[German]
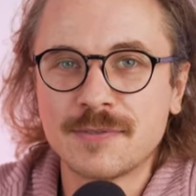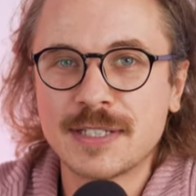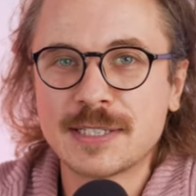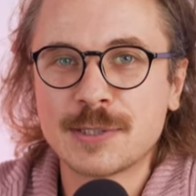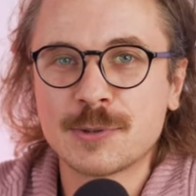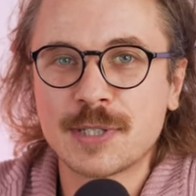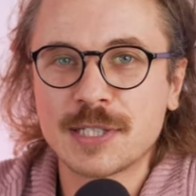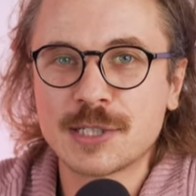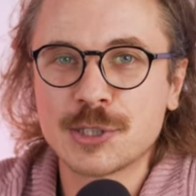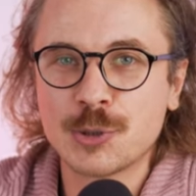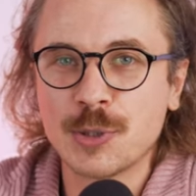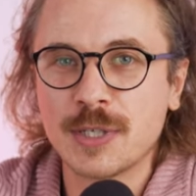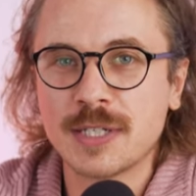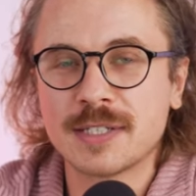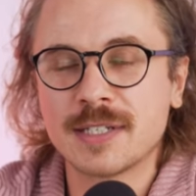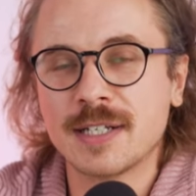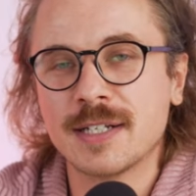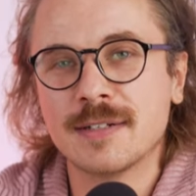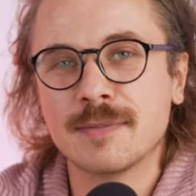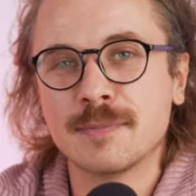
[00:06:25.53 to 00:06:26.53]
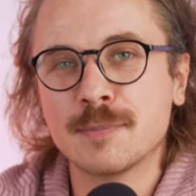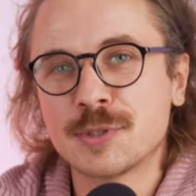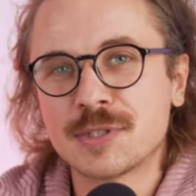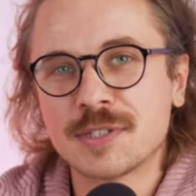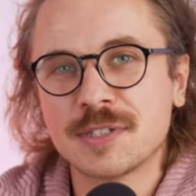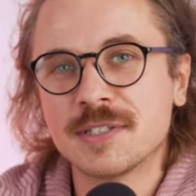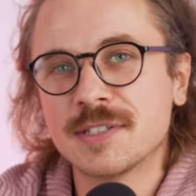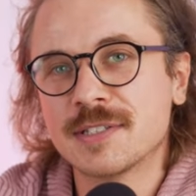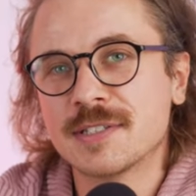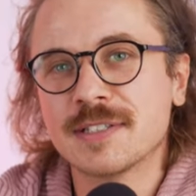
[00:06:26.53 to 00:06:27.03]
Falls euch das stört, dann
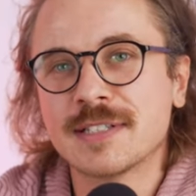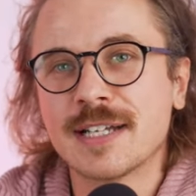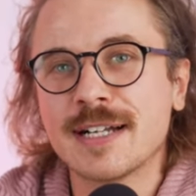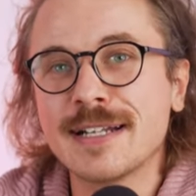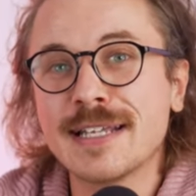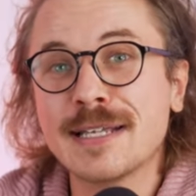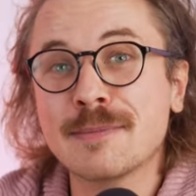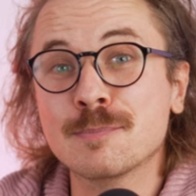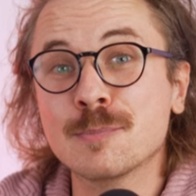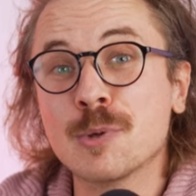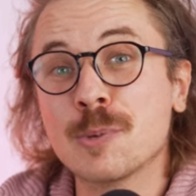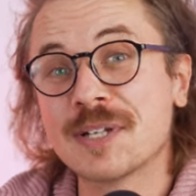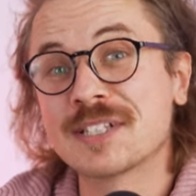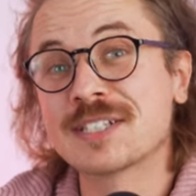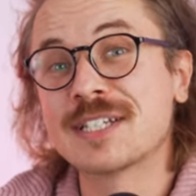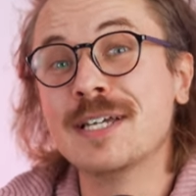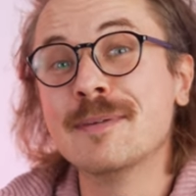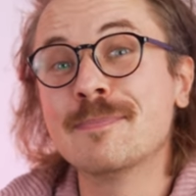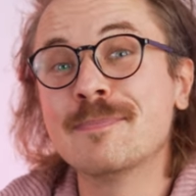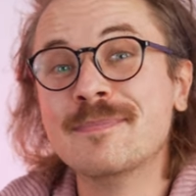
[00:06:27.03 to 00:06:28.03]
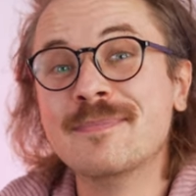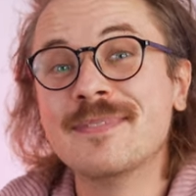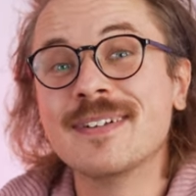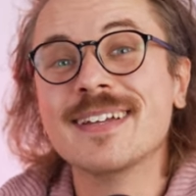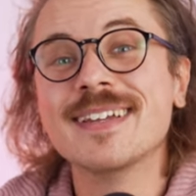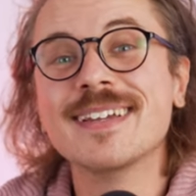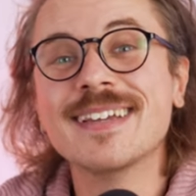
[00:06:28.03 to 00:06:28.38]
müsst ihr diesen Teil eben überskippen.